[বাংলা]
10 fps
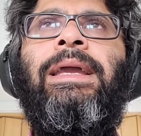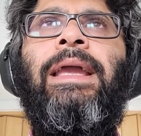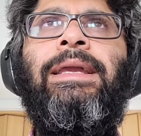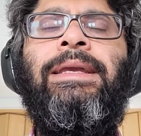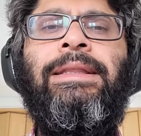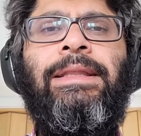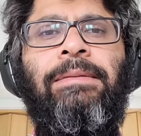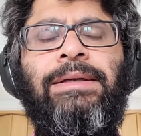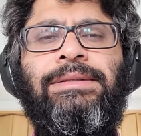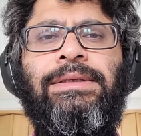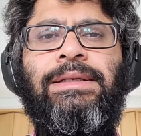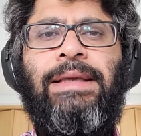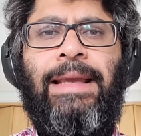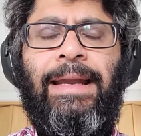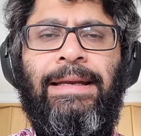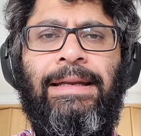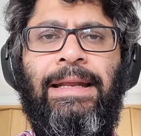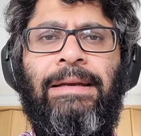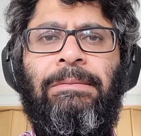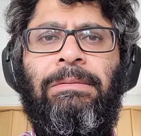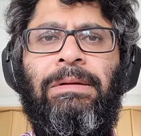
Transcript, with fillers: এই হিন্দিভাষী ক্যান্ডিডেট